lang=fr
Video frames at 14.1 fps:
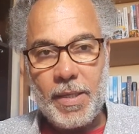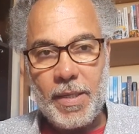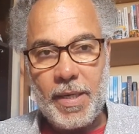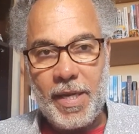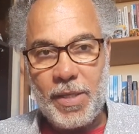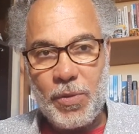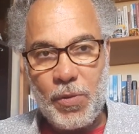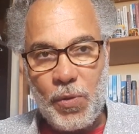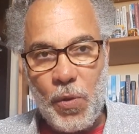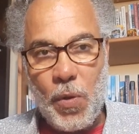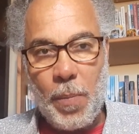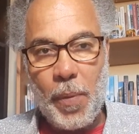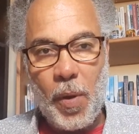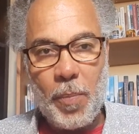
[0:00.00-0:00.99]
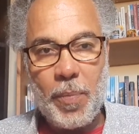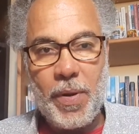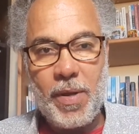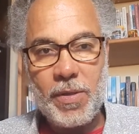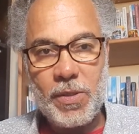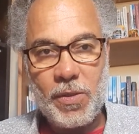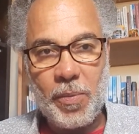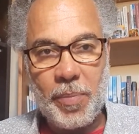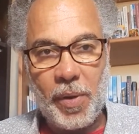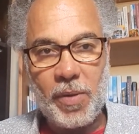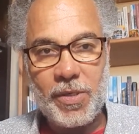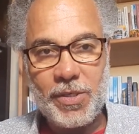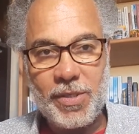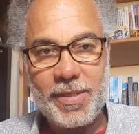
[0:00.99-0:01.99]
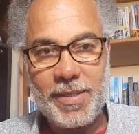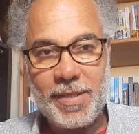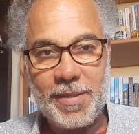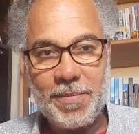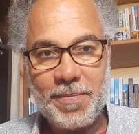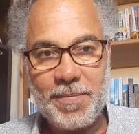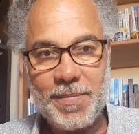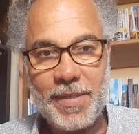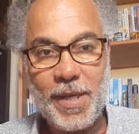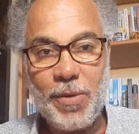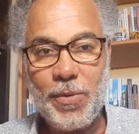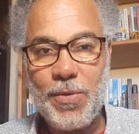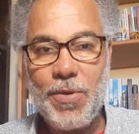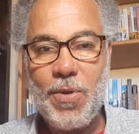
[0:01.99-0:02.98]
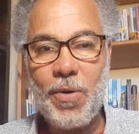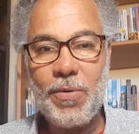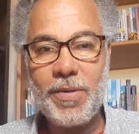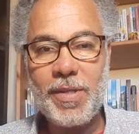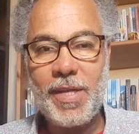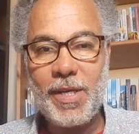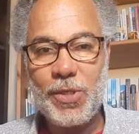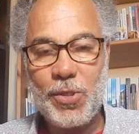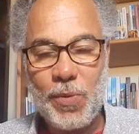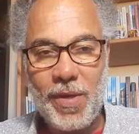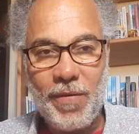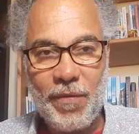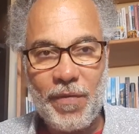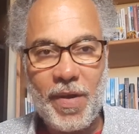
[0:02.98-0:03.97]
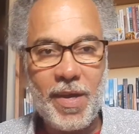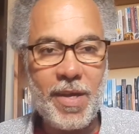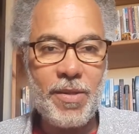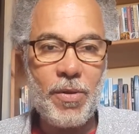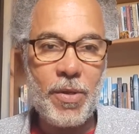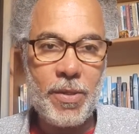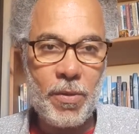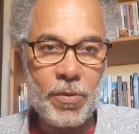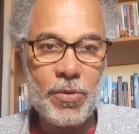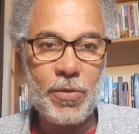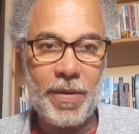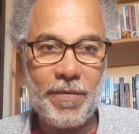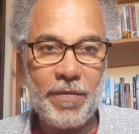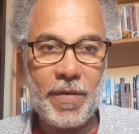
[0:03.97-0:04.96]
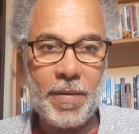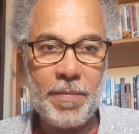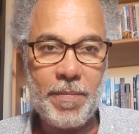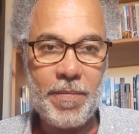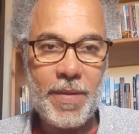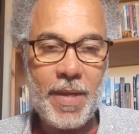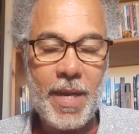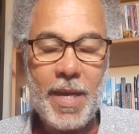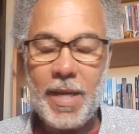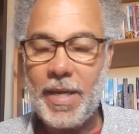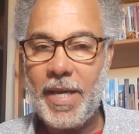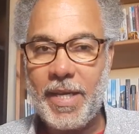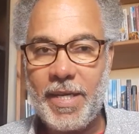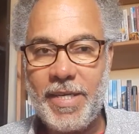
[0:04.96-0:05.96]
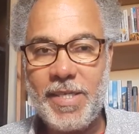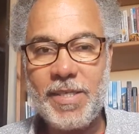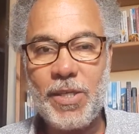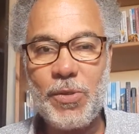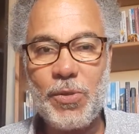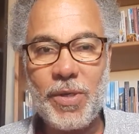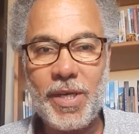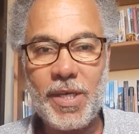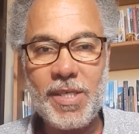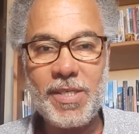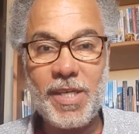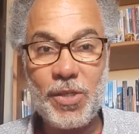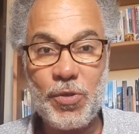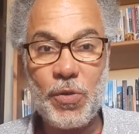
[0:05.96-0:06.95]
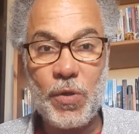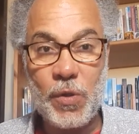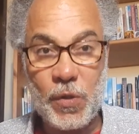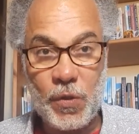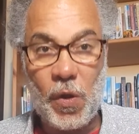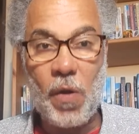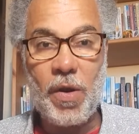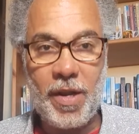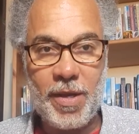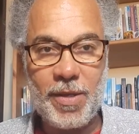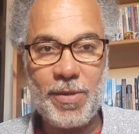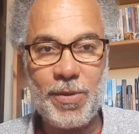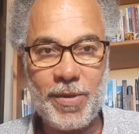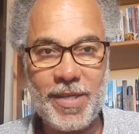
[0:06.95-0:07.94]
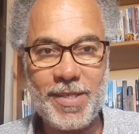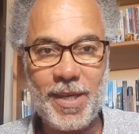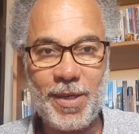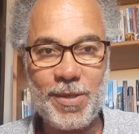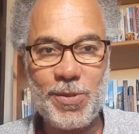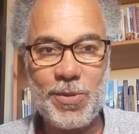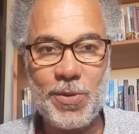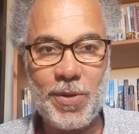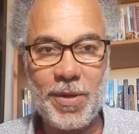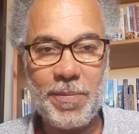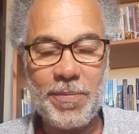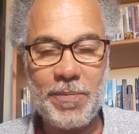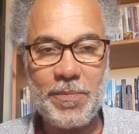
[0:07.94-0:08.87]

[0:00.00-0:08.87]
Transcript: les deux peuples sont proches ici. C'est l'union des juifs et des non-juifs. L'Église du Christ est une seule dans les Écritures.